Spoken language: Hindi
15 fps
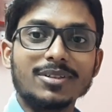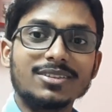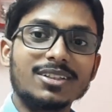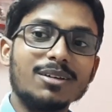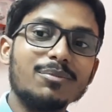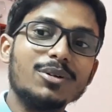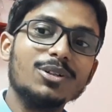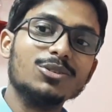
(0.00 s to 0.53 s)
पास
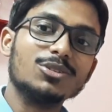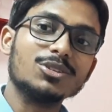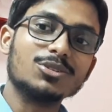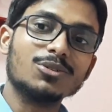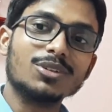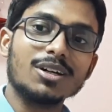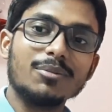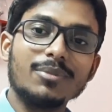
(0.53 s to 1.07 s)
नए
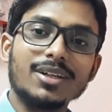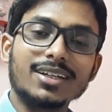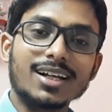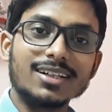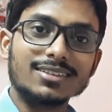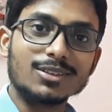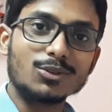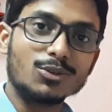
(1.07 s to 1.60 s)
प्रोड्यूसर्स होंगे मेरे
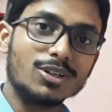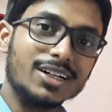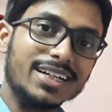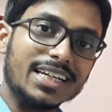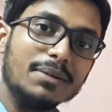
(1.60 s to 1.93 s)
ख्याल से उन्होंने